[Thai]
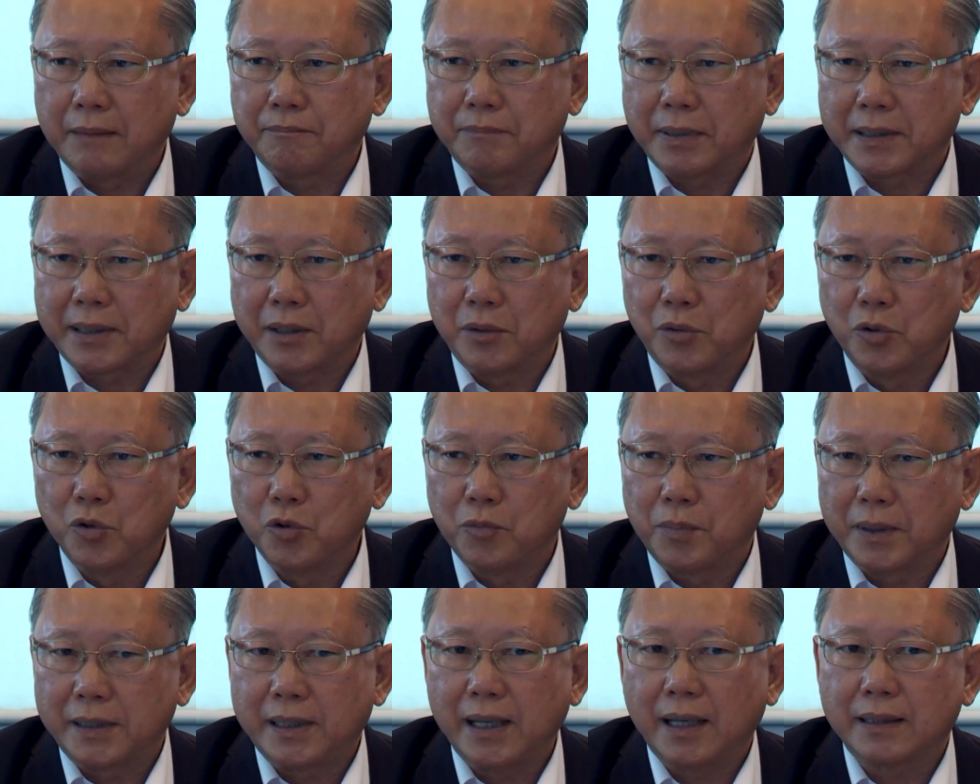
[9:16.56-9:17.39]
การปฏิ
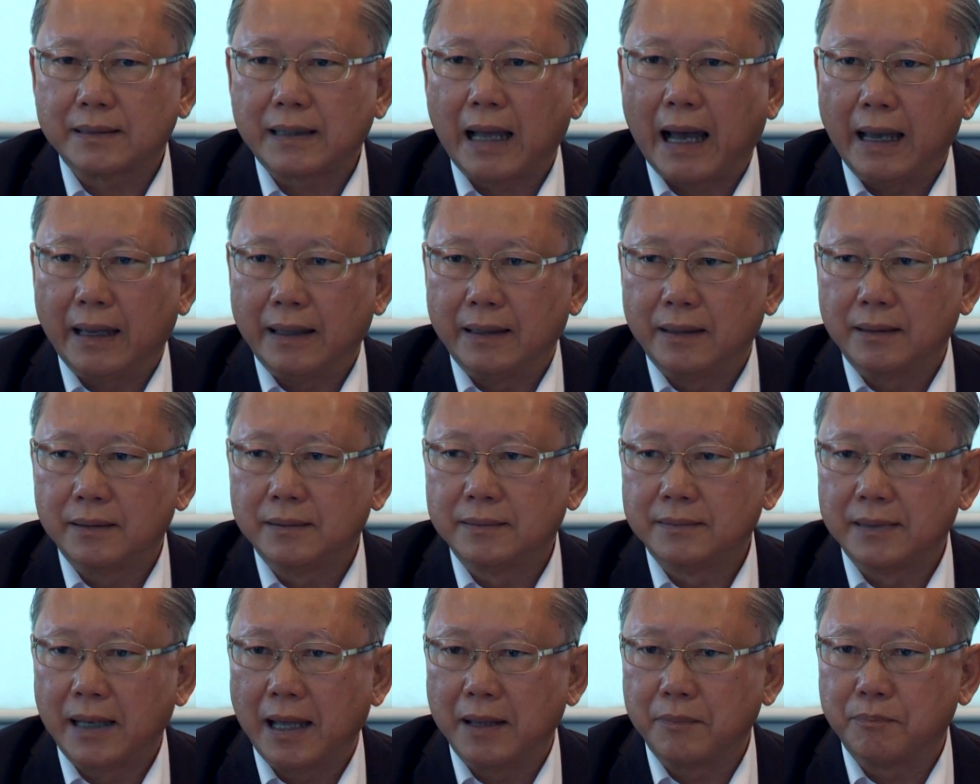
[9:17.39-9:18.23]
รูปประเทศไทย
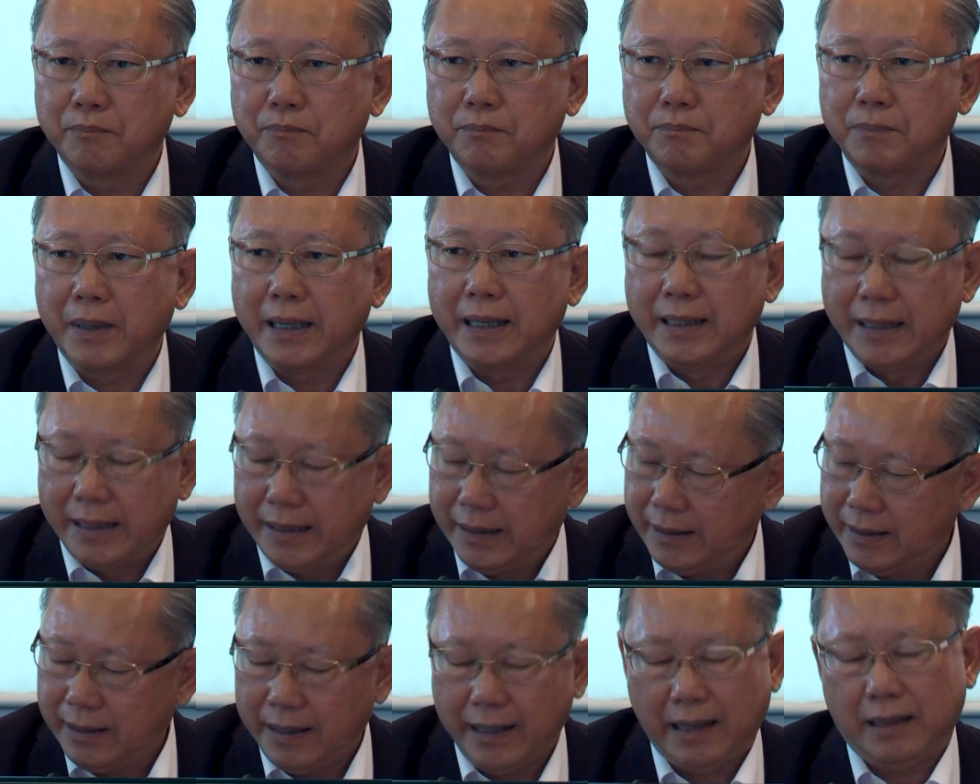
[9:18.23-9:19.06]
ในปี
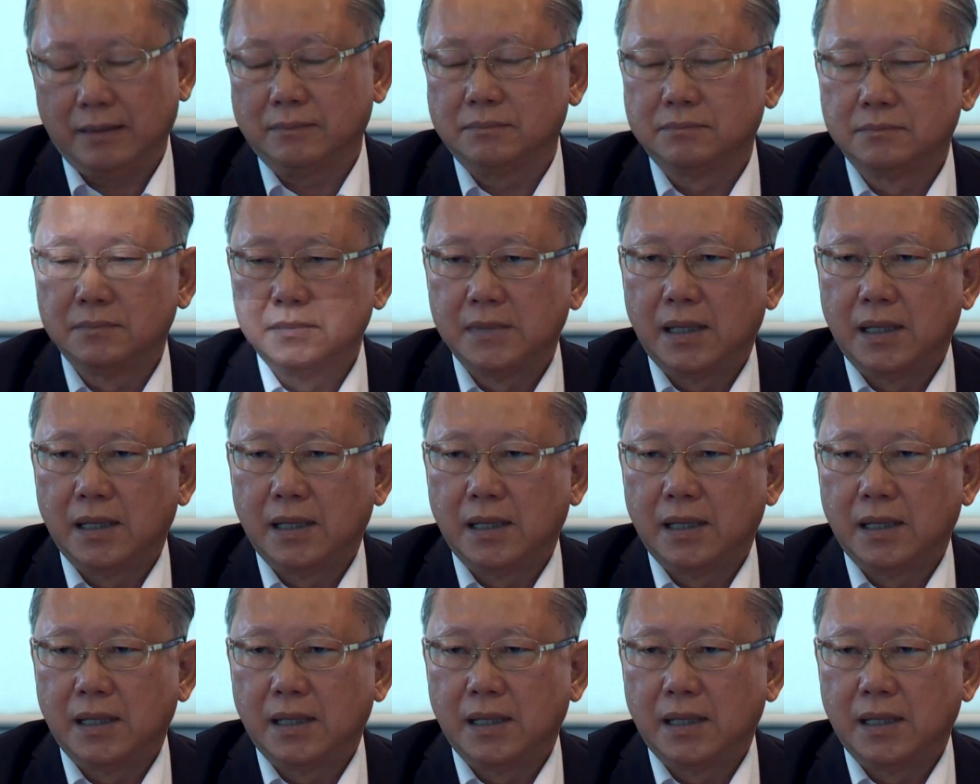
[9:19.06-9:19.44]
นี้เนี่ย